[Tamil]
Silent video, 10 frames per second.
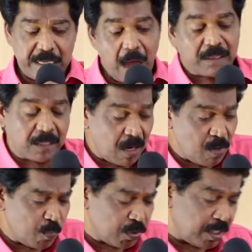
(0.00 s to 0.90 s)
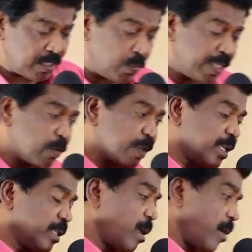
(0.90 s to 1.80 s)
யாத்ராகும் புத்தகத்தோடு
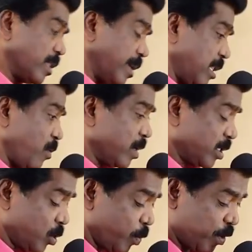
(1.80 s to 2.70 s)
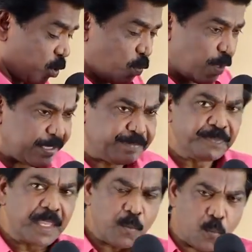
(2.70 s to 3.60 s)
இருபத்தைந்தாம் அத்தியத்தை வாசித்து பார்க்கும் பொழுது
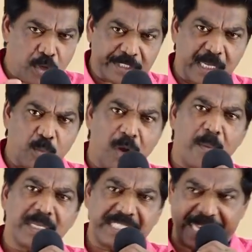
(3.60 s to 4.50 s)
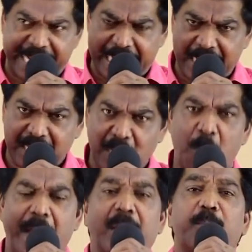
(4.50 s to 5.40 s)
மோசை மூலமாக ஜனங்களிடத்தில்
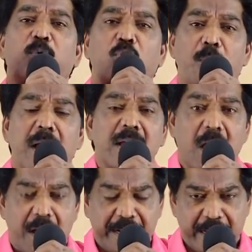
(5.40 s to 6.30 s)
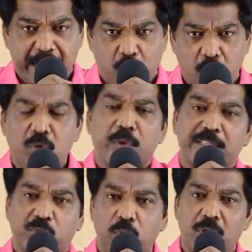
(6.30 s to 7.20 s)
மனப்பூர்வமாக காணிக்கைகளை கொண்டு வர
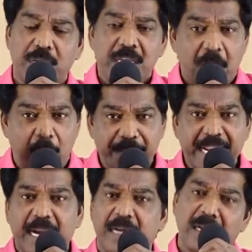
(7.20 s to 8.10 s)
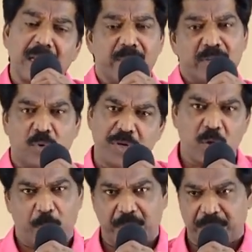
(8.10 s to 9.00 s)
சொல்லு அப்படிங்கிற கட்டளை அவனுக்கு
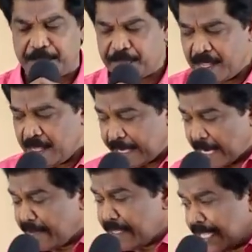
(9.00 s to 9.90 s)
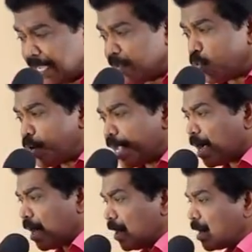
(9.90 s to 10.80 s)
கொடுக்கப்பட்டது எனவே தெய்வ
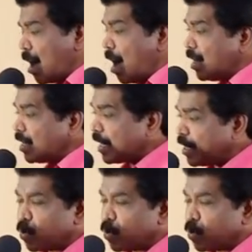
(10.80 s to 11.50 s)
ஊழியக்காரன் காணிக்கை